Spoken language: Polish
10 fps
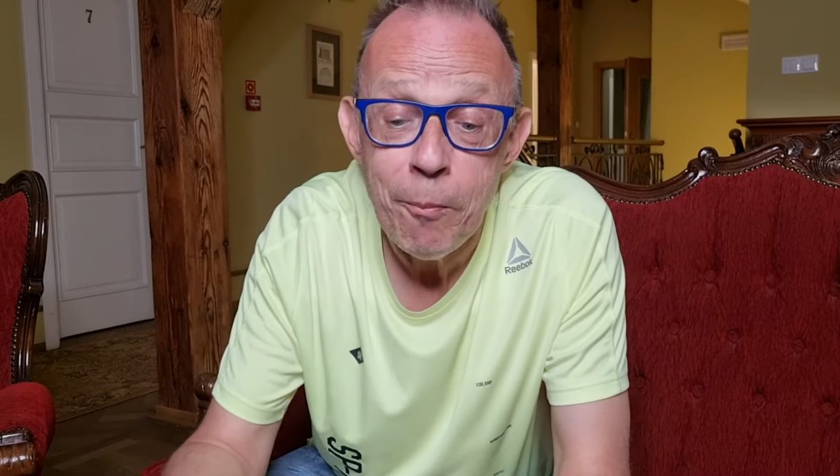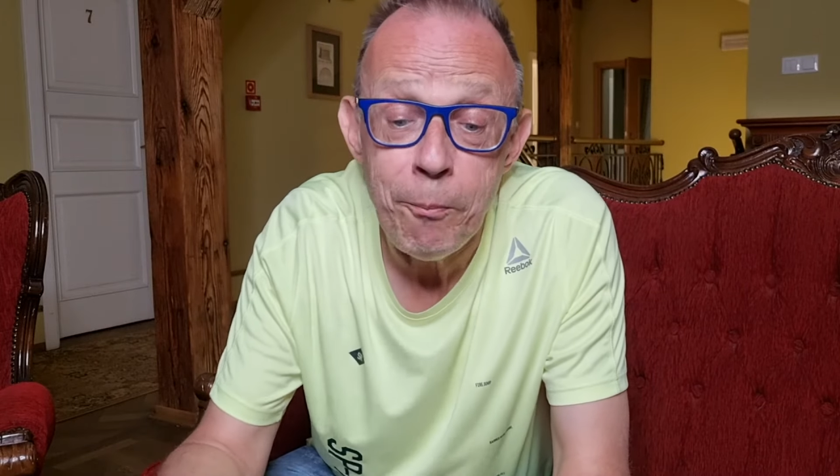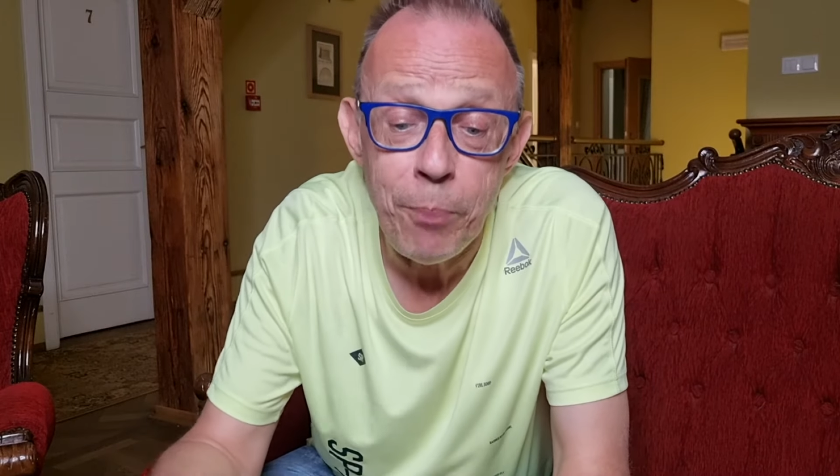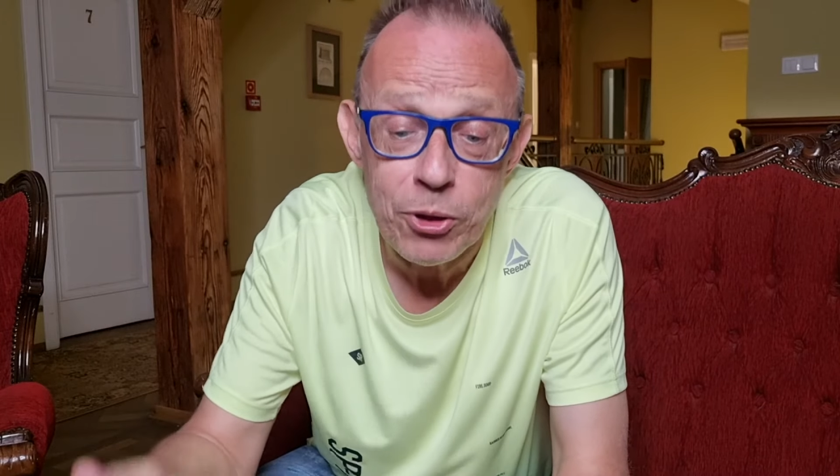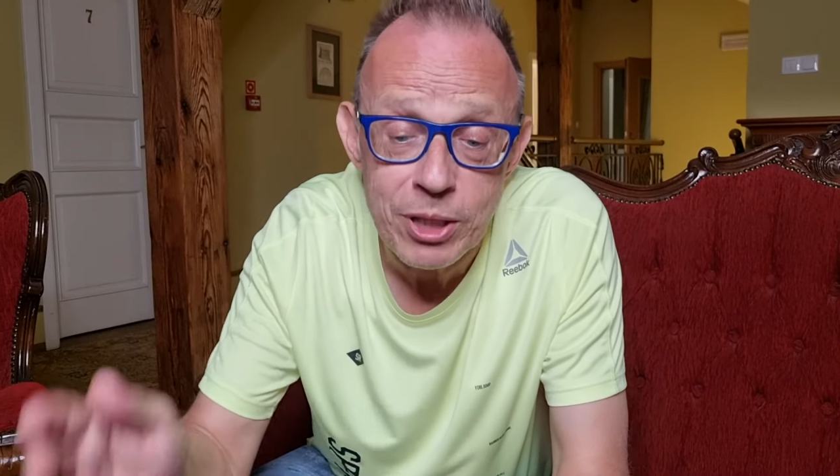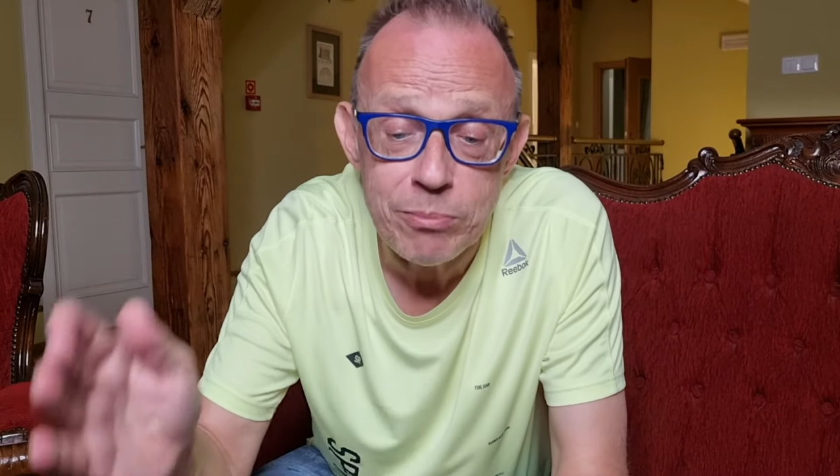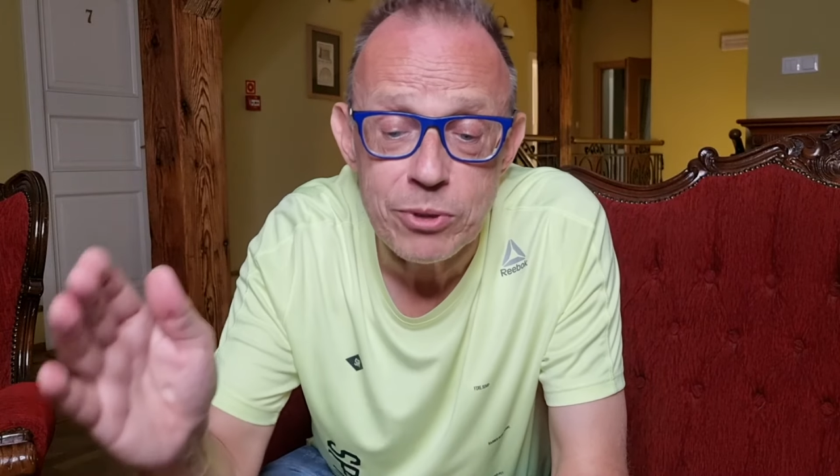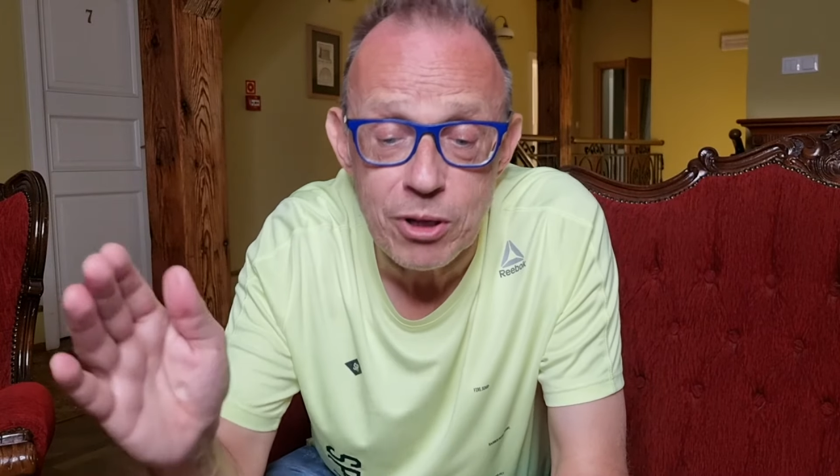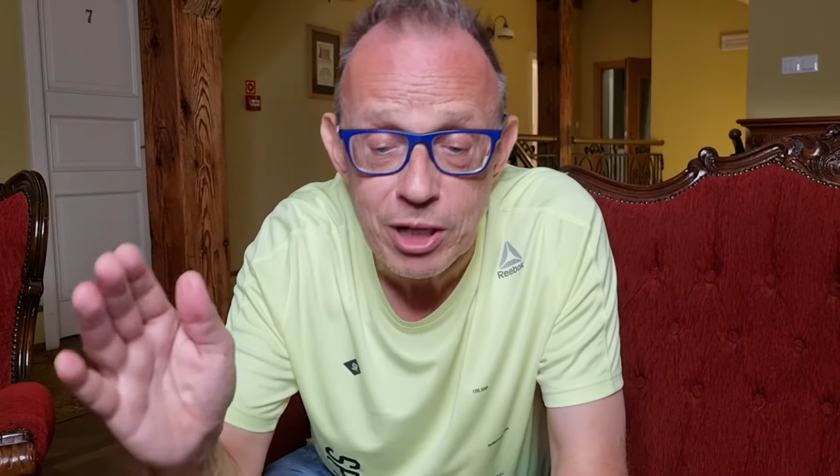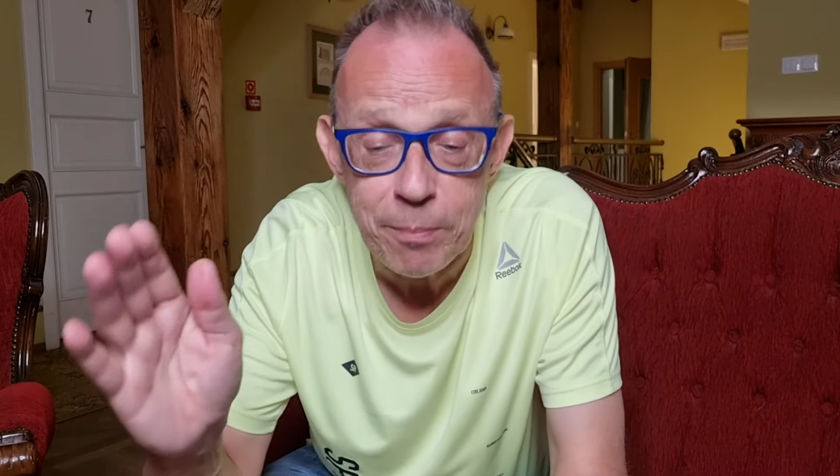Potem
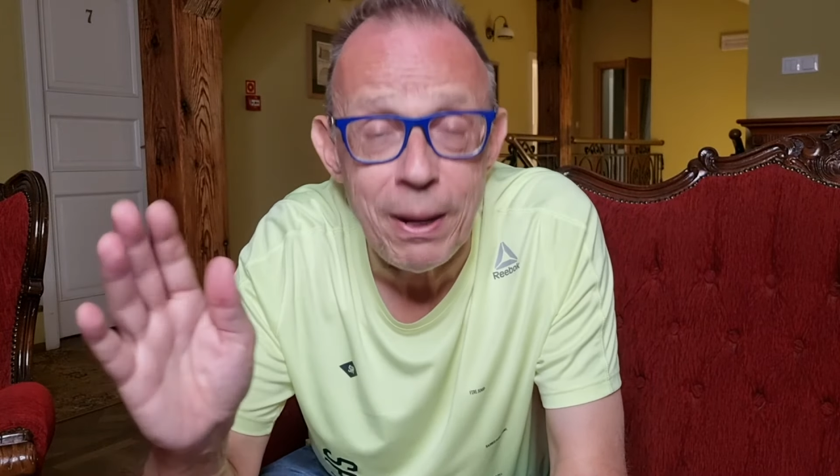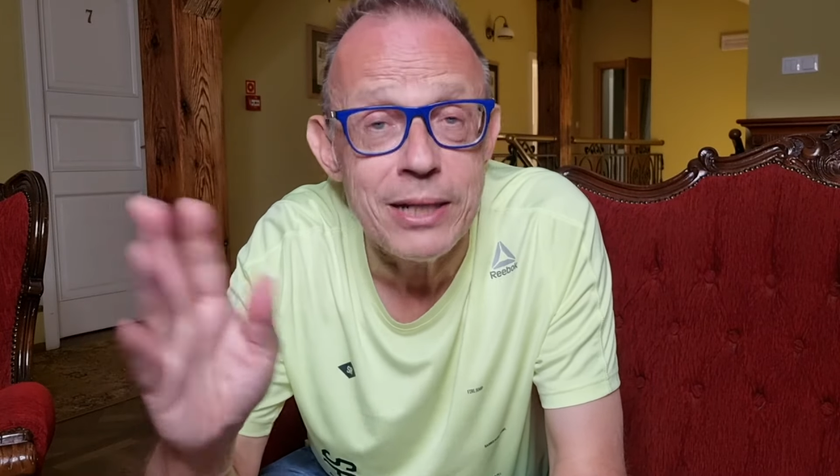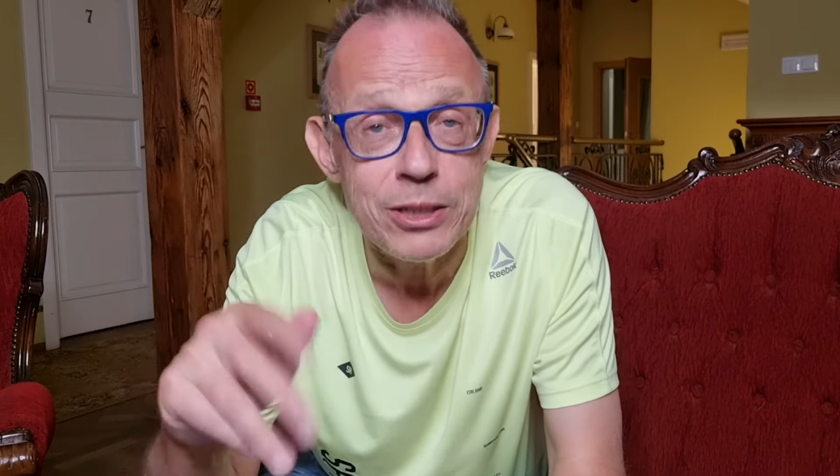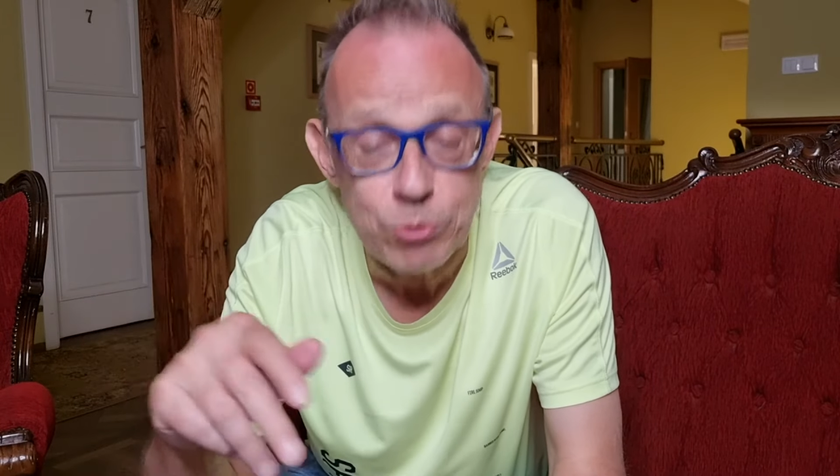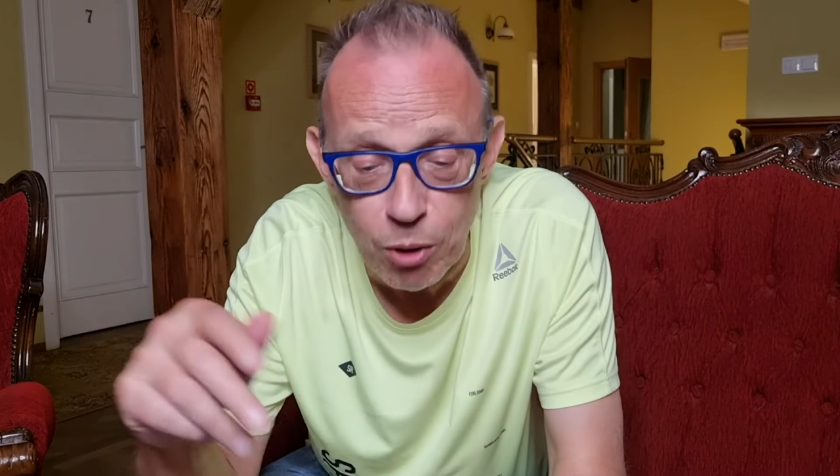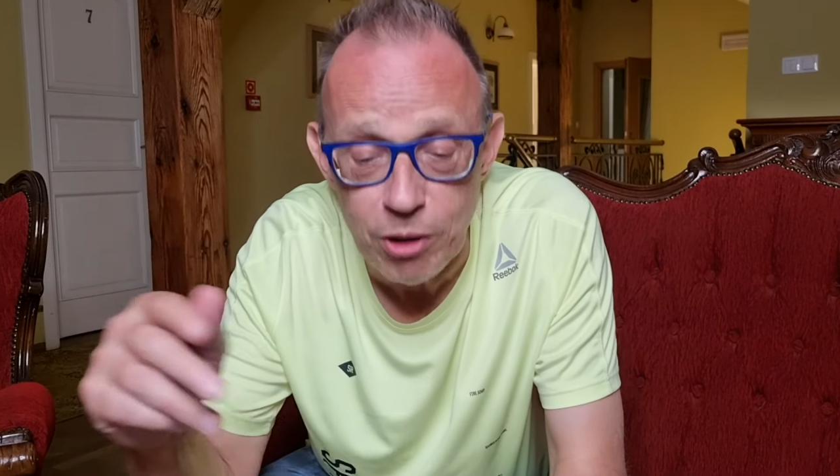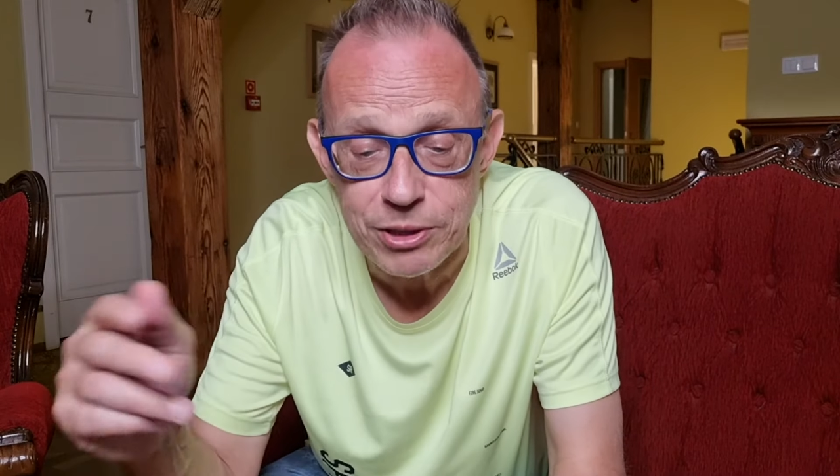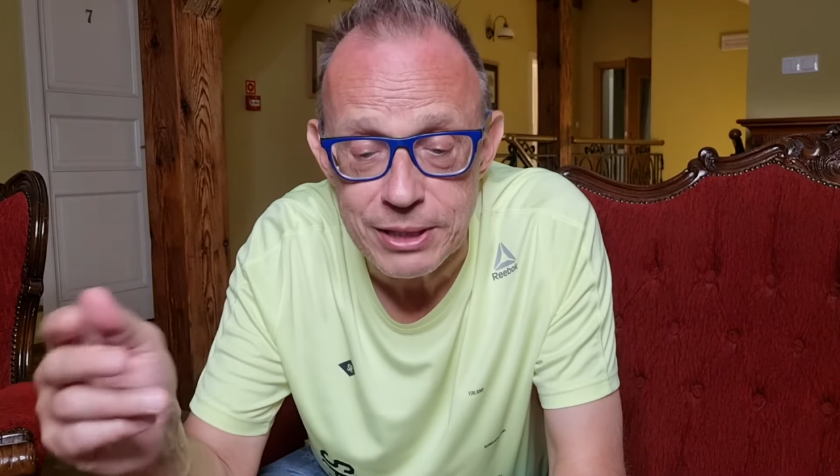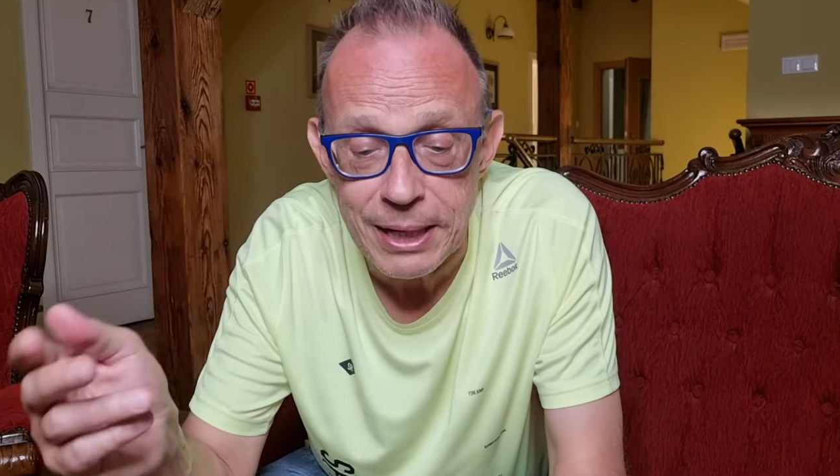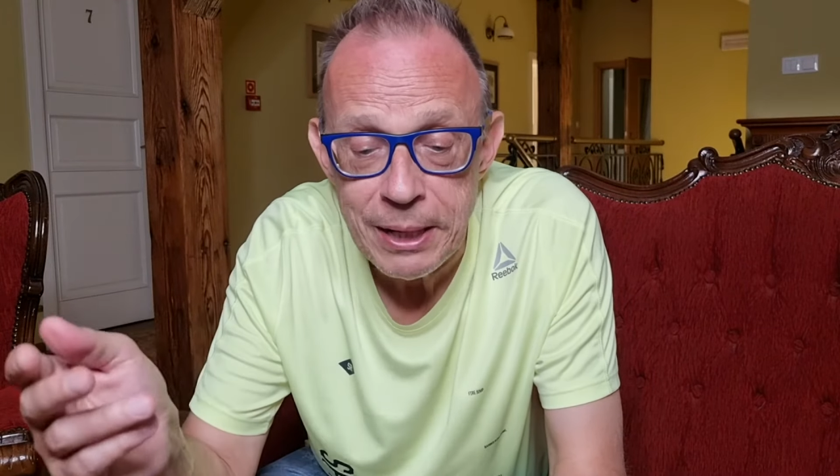trochę pali
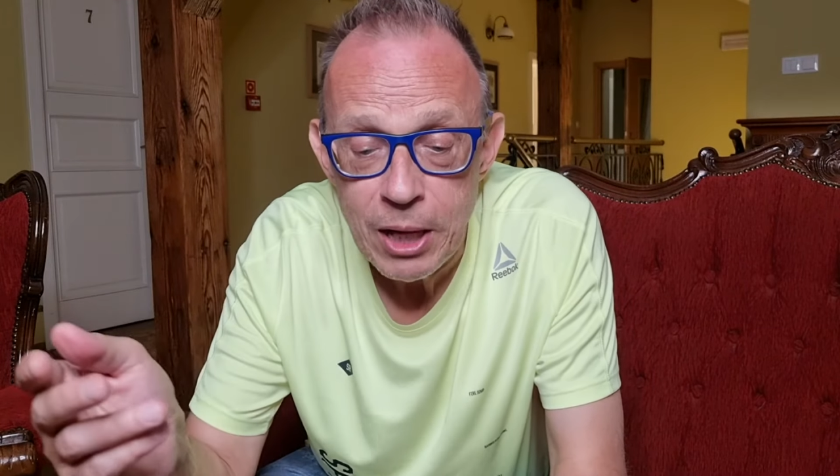słońce